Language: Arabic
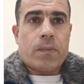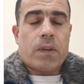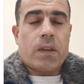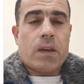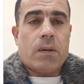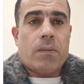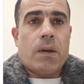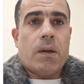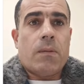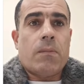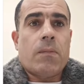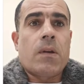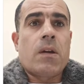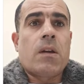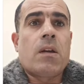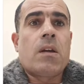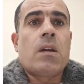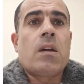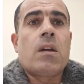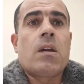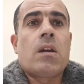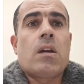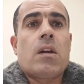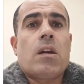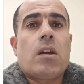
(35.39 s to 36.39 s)
تمام
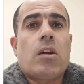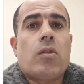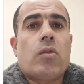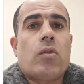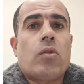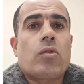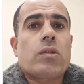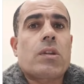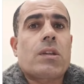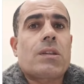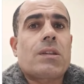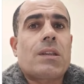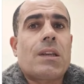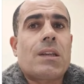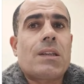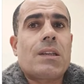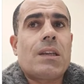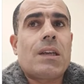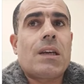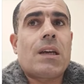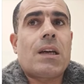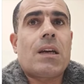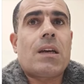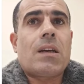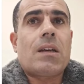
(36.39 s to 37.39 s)
النقطه
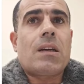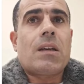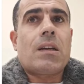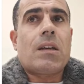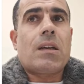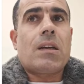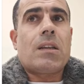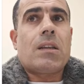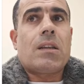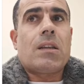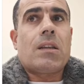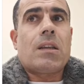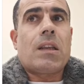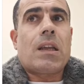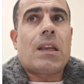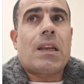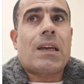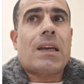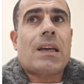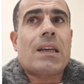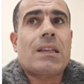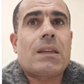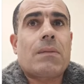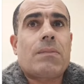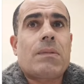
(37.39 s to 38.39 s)
الثانيه ان انا
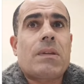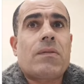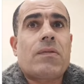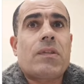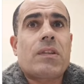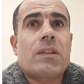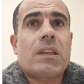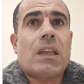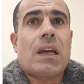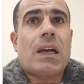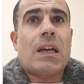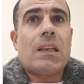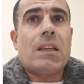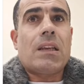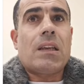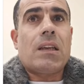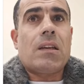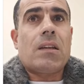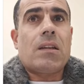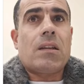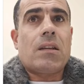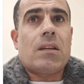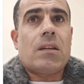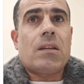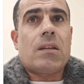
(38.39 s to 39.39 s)
كتبت في التعليق